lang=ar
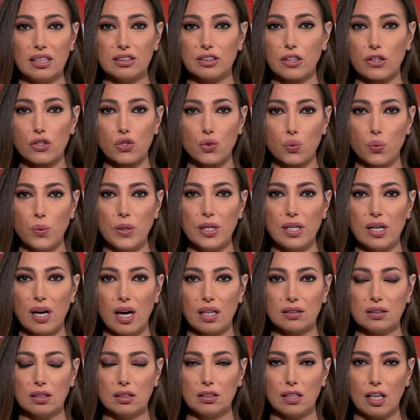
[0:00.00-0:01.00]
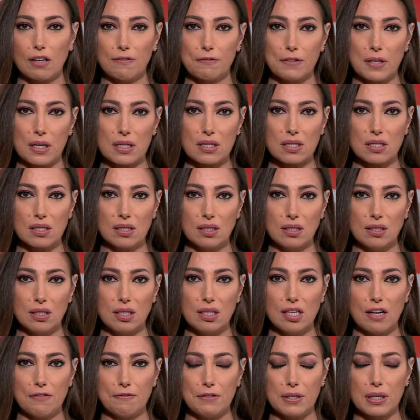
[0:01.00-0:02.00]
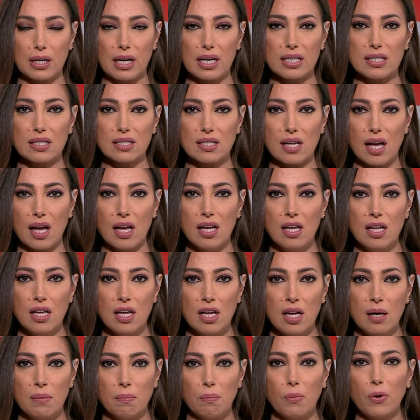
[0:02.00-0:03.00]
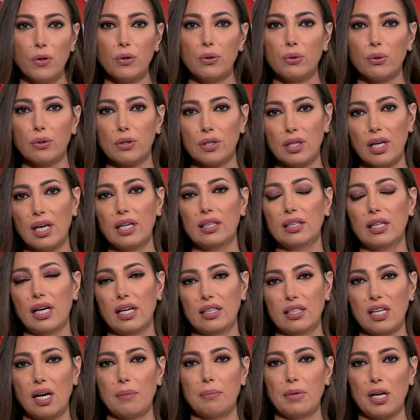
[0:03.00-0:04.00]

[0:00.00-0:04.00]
تجويع ضد الفلسطينيين في غزة منذ ثاني أيام